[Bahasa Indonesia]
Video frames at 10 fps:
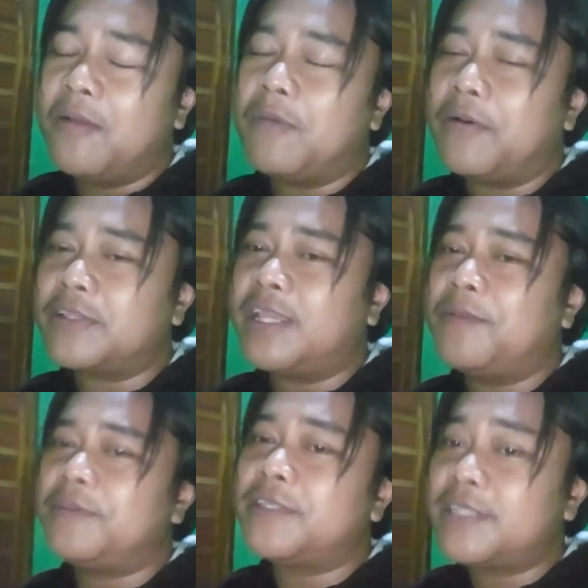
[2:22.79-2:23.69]
bahwa saya
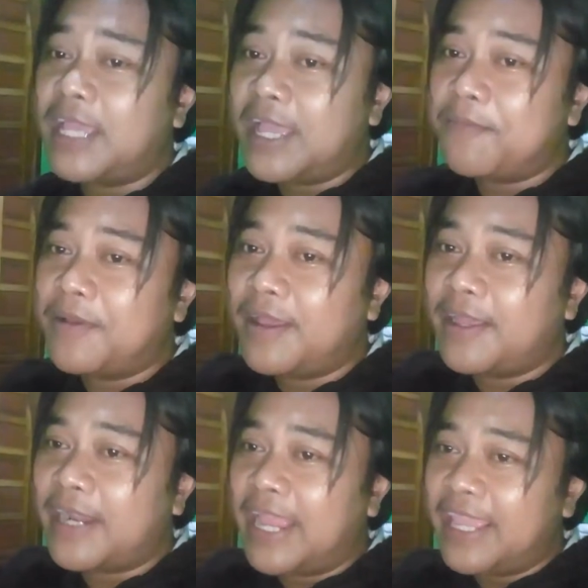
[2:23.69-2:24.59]
bisa
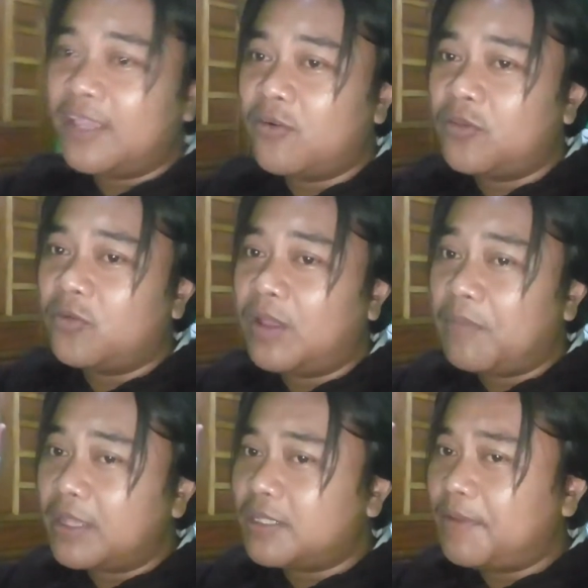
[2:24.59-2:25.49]
meraih keuntungan
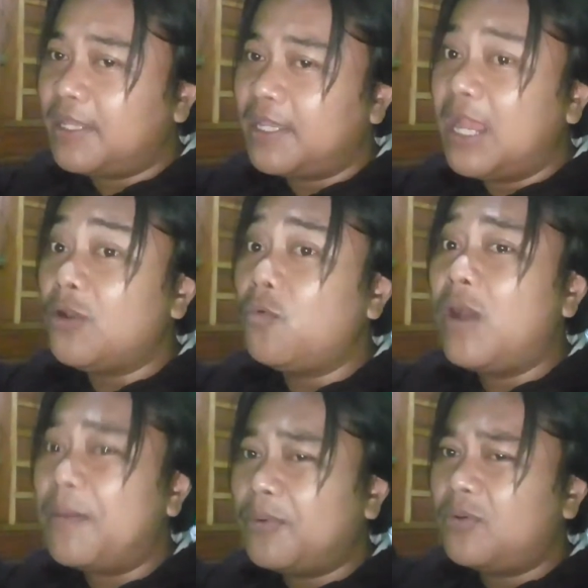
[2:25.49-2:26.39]
maksimal hingga
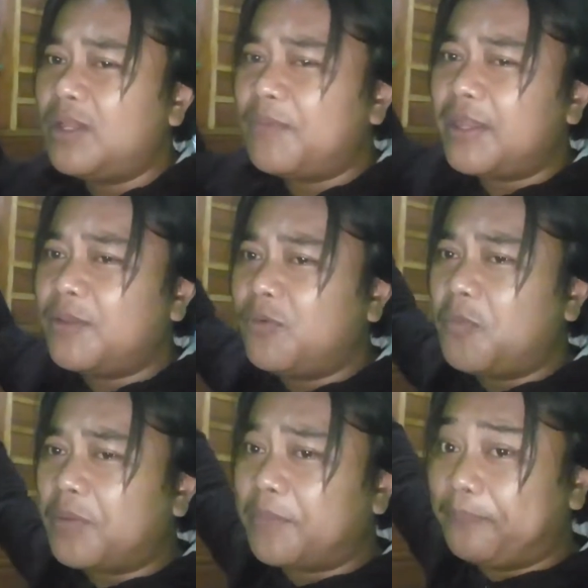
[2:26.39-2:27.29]

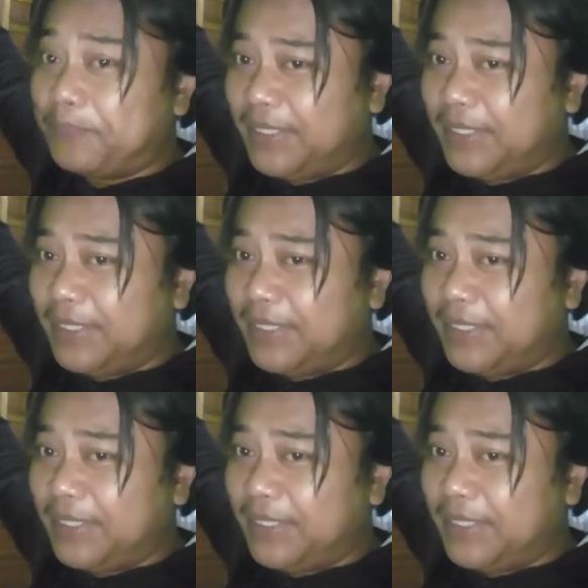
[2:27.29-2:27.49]
ribu per